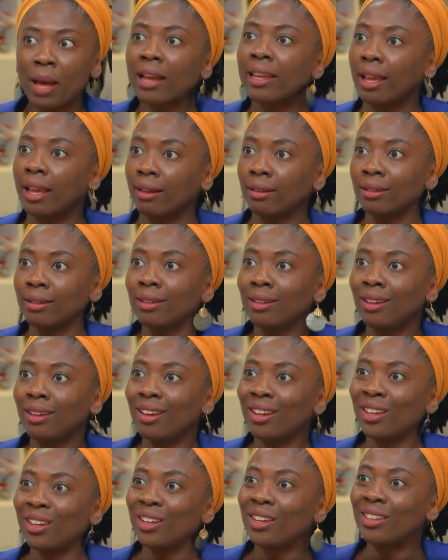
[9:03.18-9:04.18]
rien.
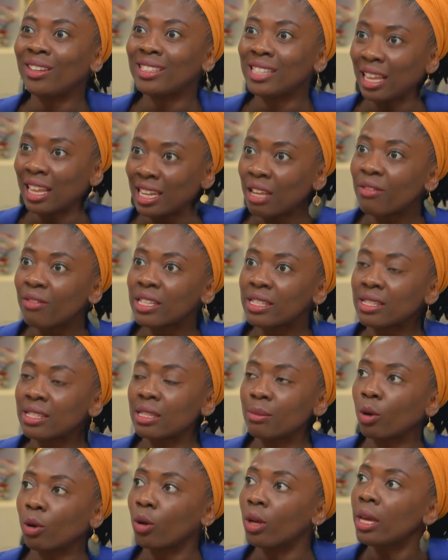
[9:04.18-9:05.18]
Euh, c'est un
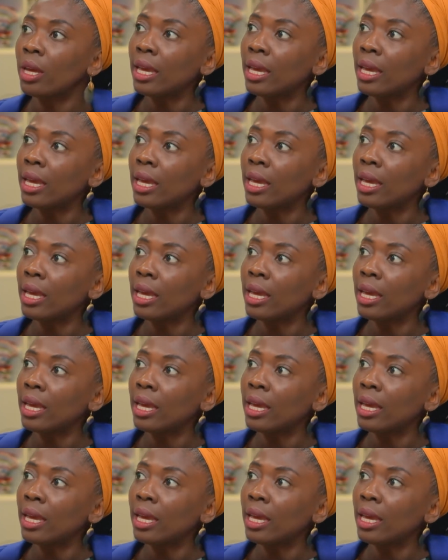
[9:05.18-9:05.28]
investissement.